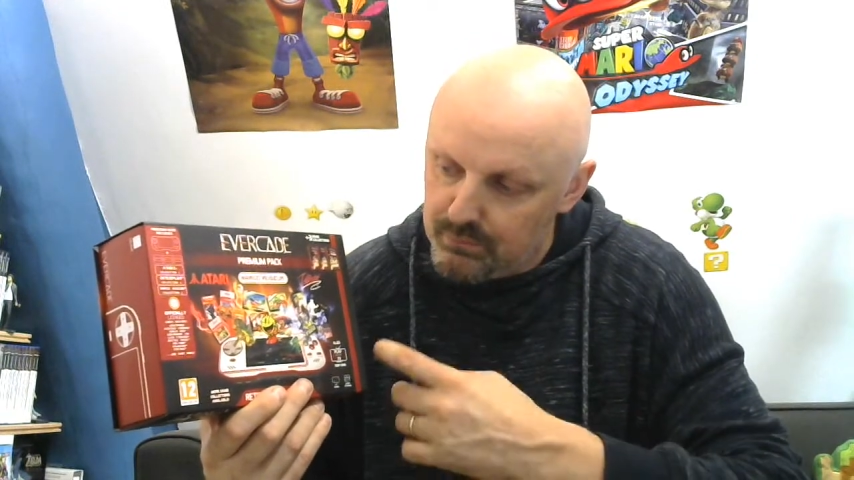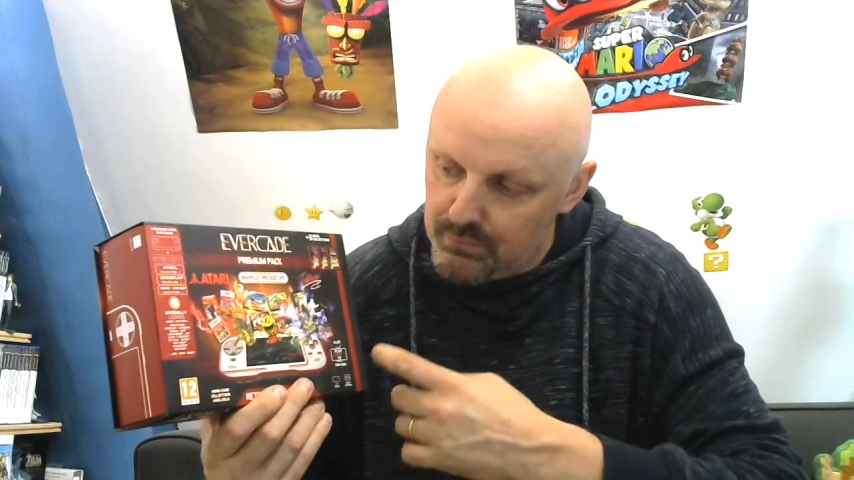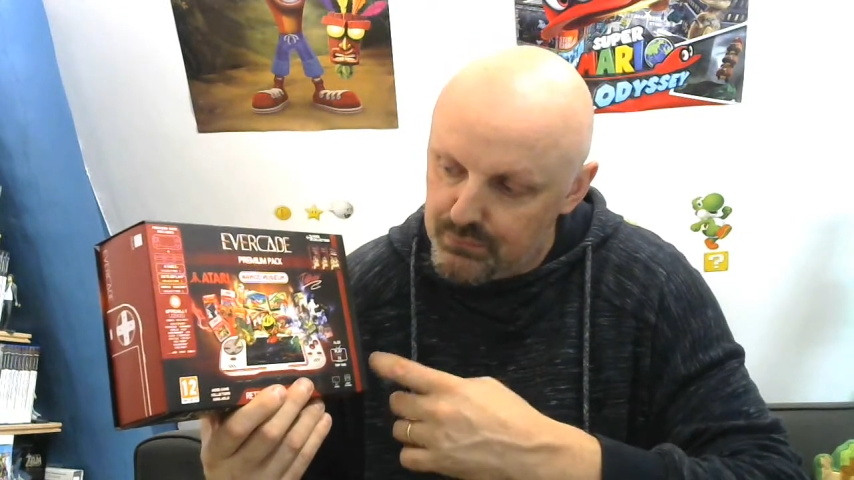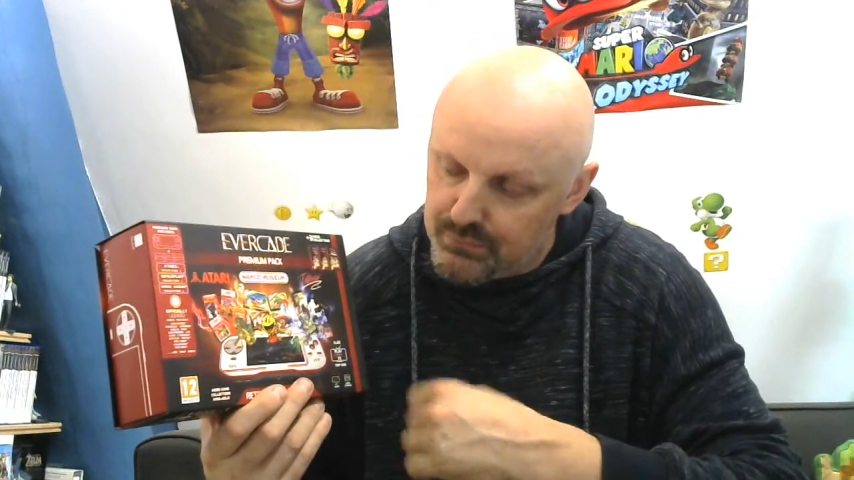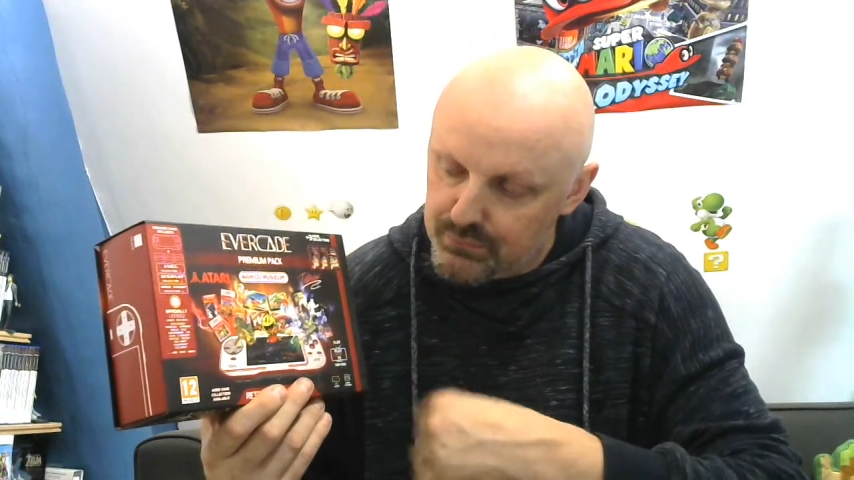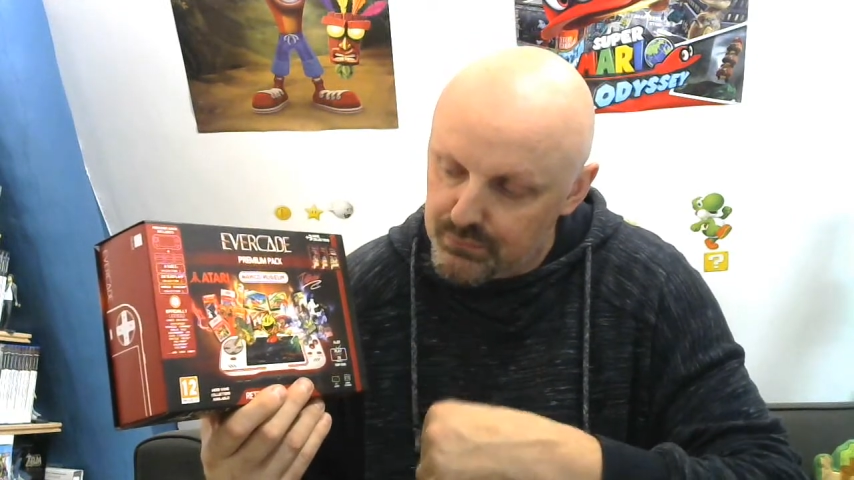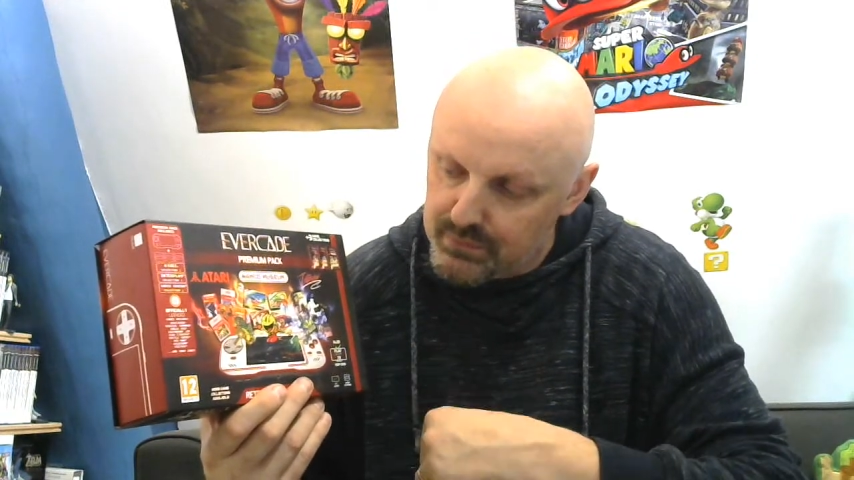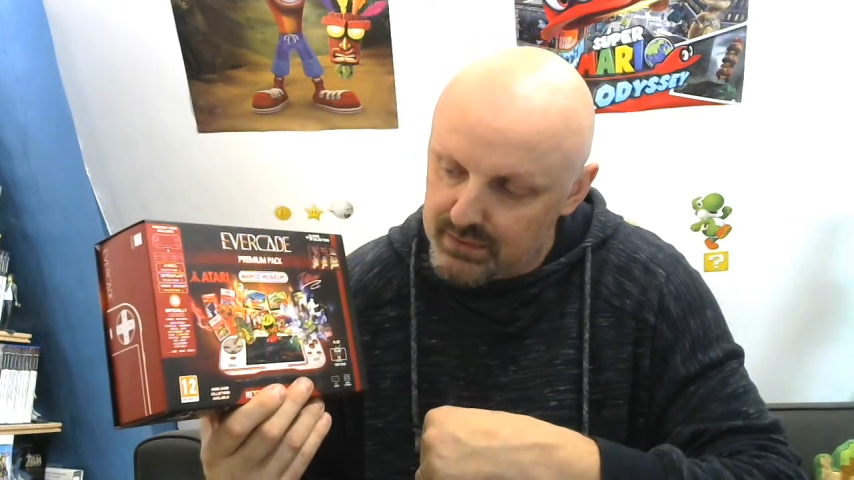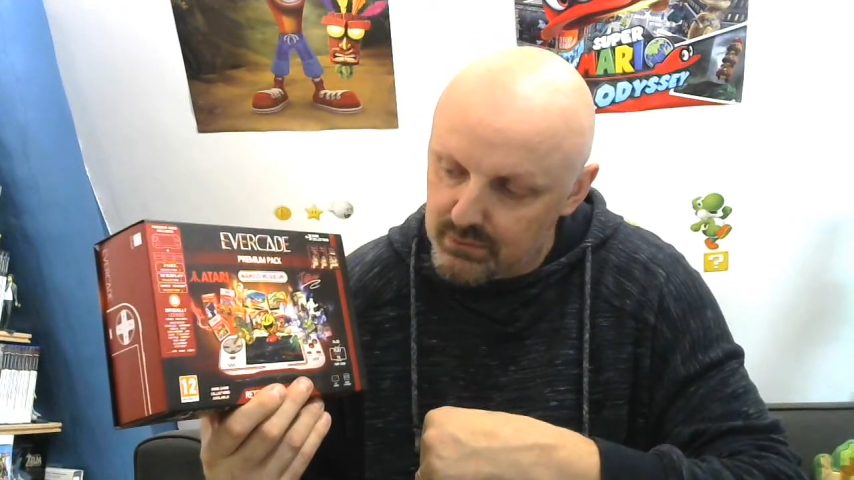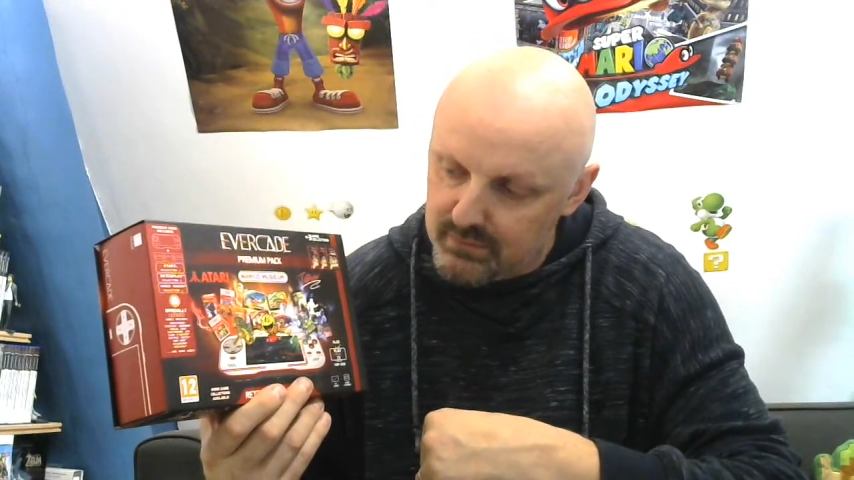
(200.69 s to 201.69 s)
plus
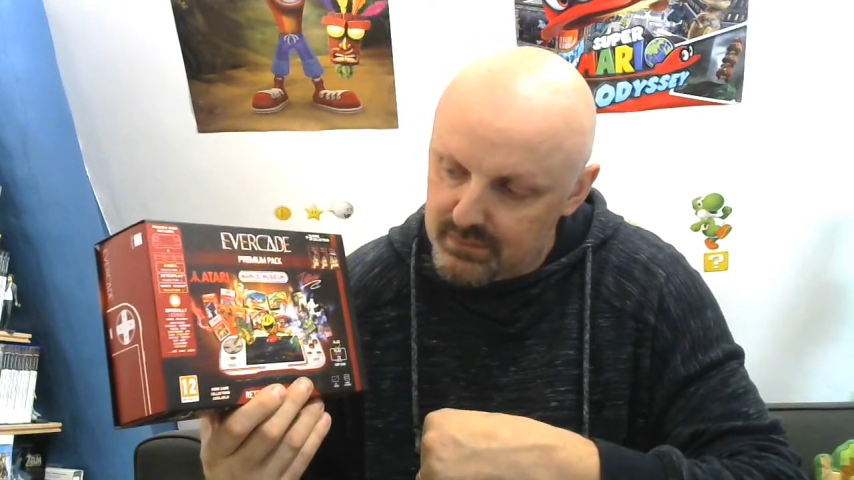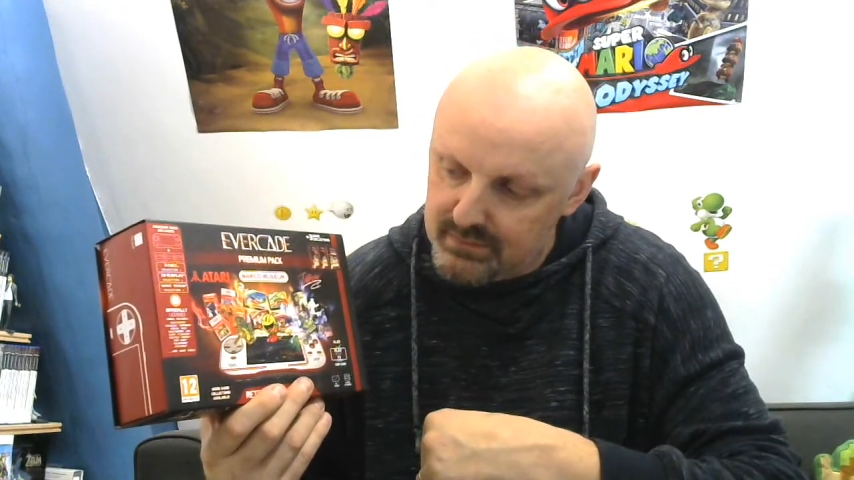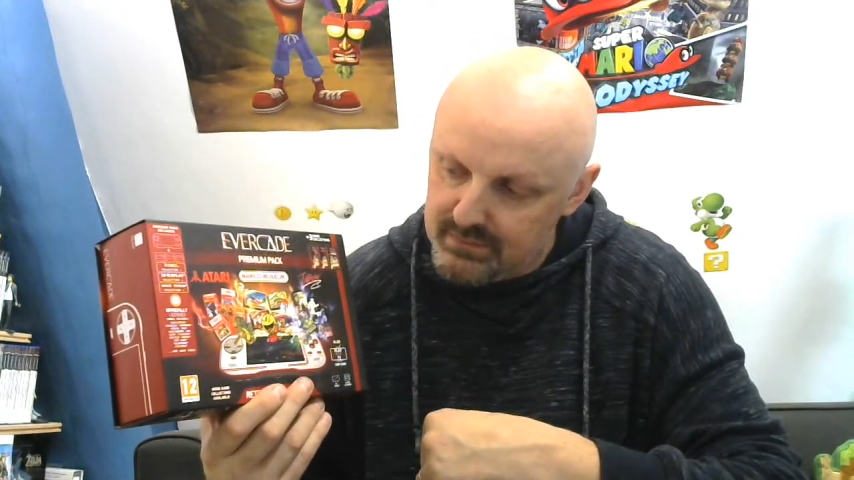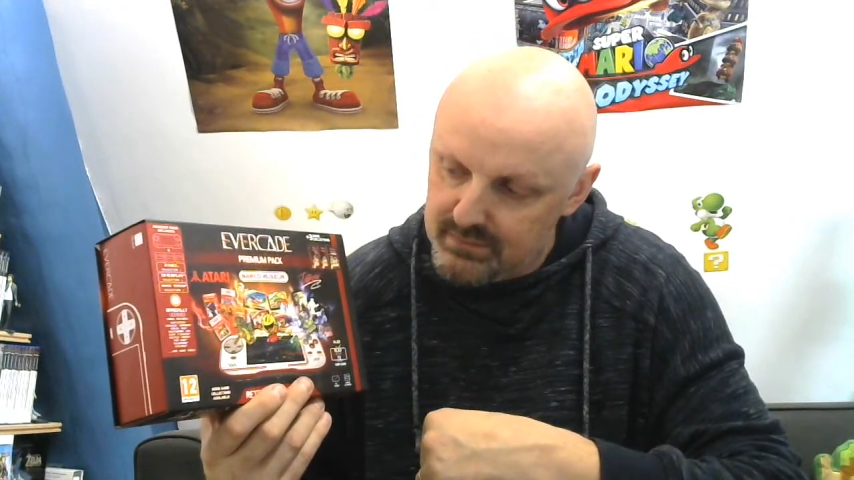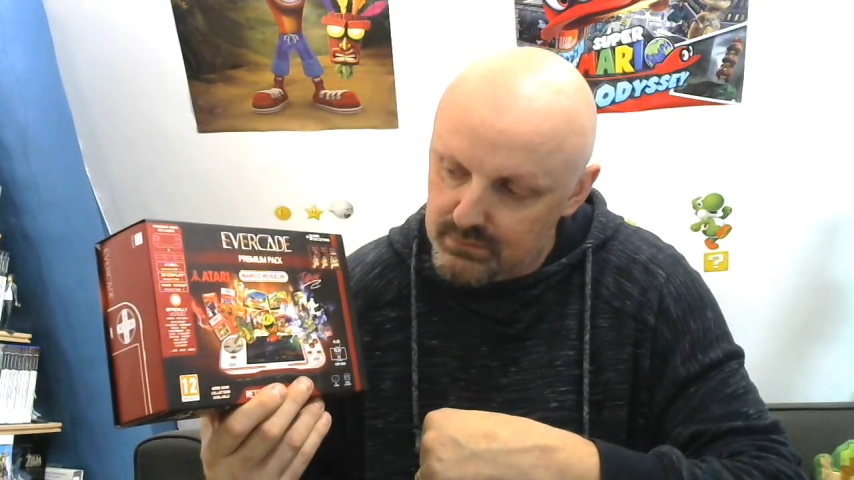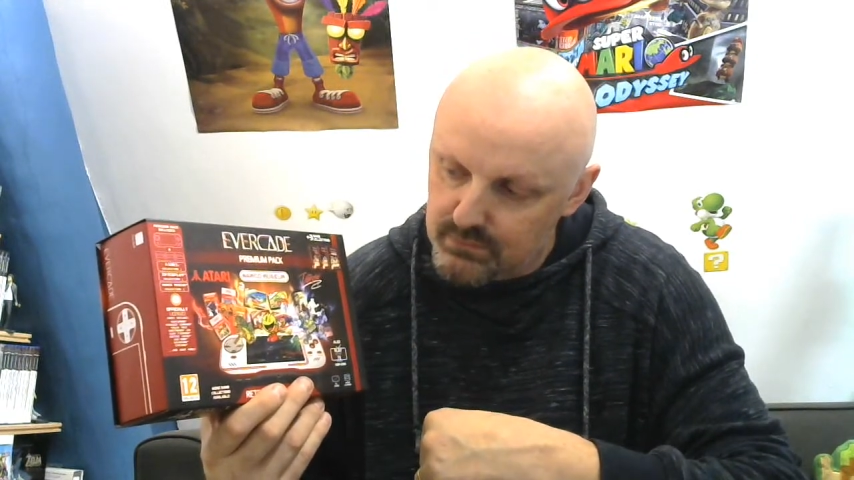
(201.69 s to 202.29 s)
90,